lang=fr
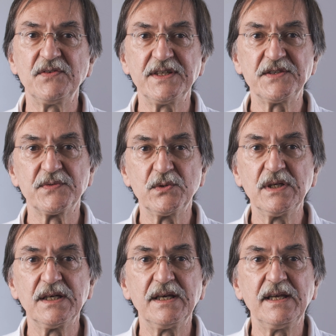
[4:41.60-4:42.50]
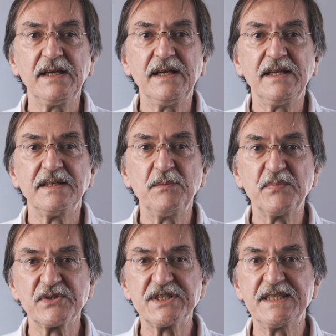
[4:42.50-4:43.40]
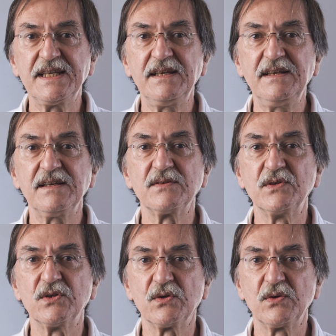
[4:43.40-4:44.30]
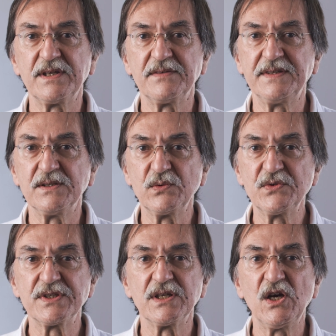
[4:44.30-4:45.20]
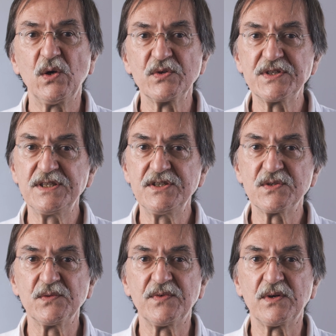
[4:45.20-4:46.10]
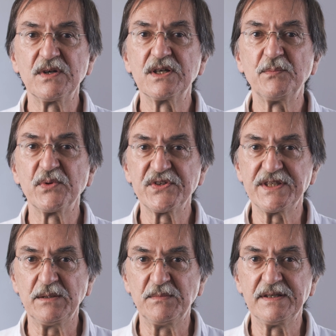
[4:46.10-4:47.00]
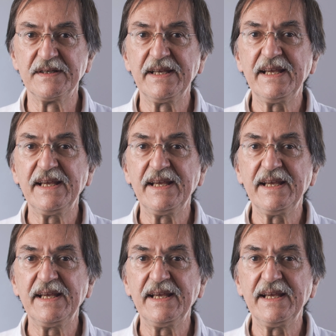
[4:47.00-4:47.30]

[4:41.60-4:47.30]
faites-vous dépister du coronavirus aussi souvent que possible.